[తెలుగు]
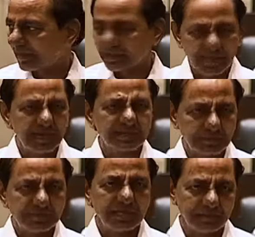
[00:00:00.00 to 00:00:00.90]
ఇదేనా
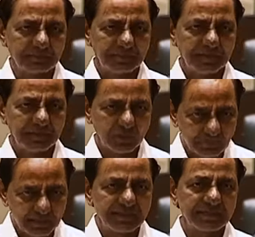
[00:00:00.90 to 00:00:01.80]
సంస్కారం ఏదో
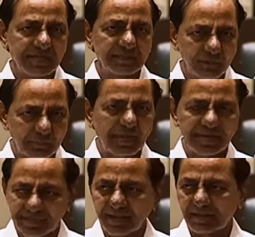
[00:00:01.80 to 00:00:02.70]
పద్ధతి ఇదొక పార్టీ